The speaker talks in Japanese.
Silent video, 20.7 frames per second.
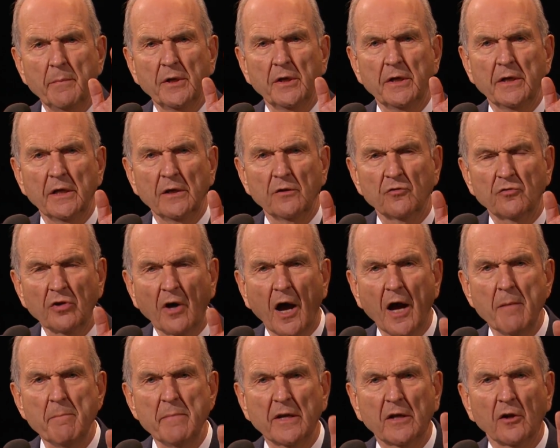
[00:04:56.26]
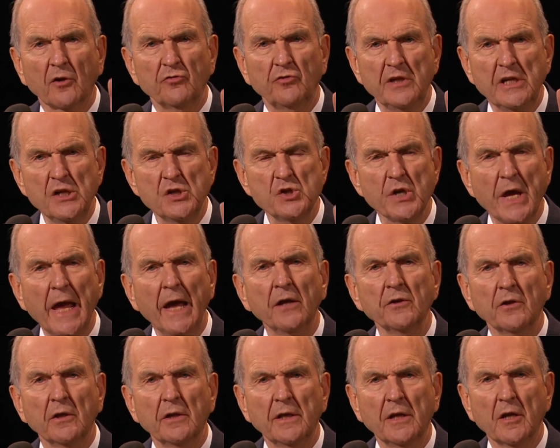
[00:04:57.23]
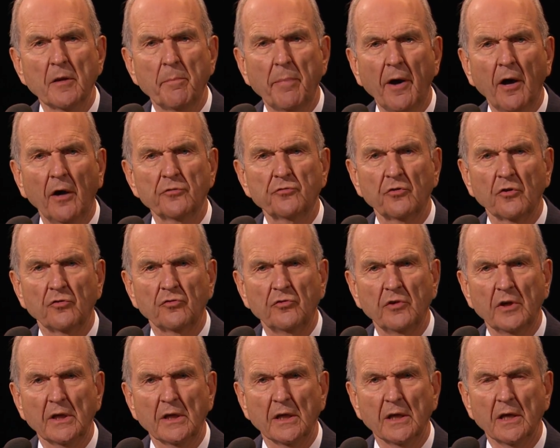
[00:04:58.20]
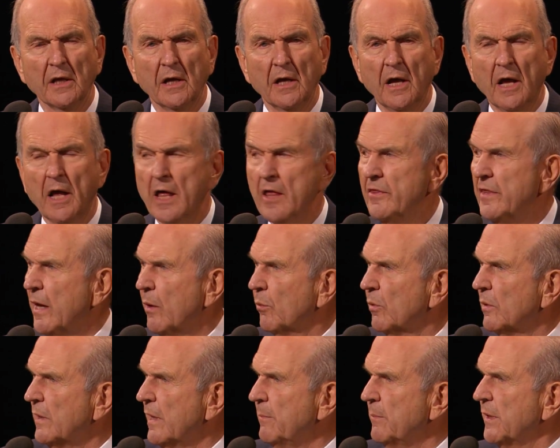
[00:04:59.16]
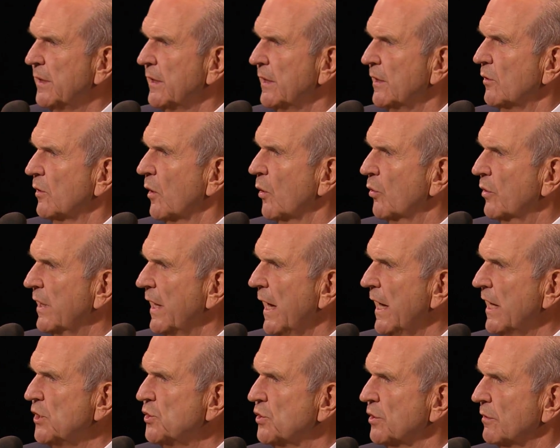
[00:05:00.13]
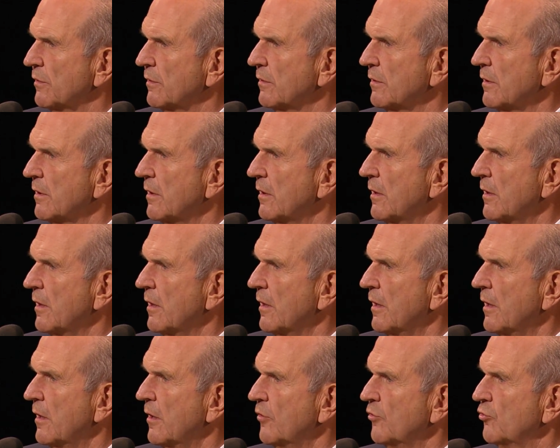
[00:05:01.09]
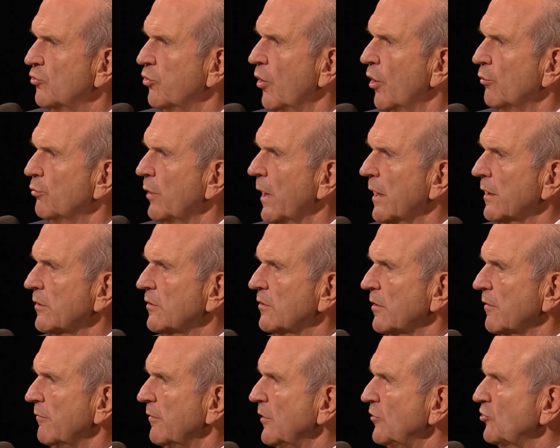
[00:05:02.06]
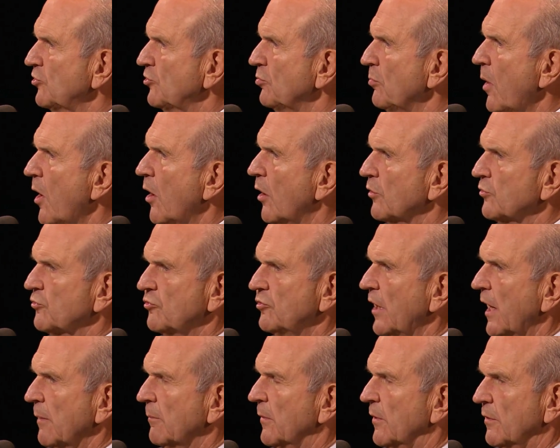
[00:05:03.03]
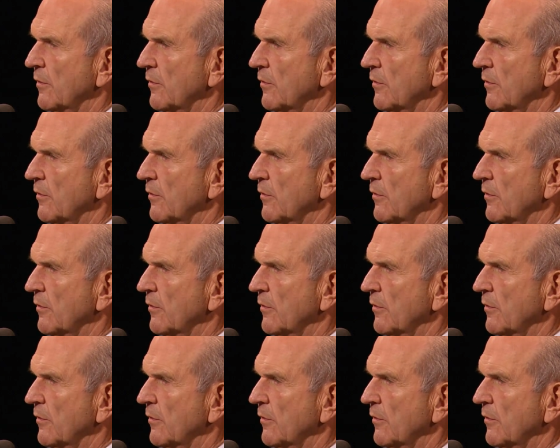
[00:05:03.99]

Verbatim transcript: それぞれの真剣時代が廃墟で終わったため、時期に限りがあり、またこの地球の比較的小さな区域に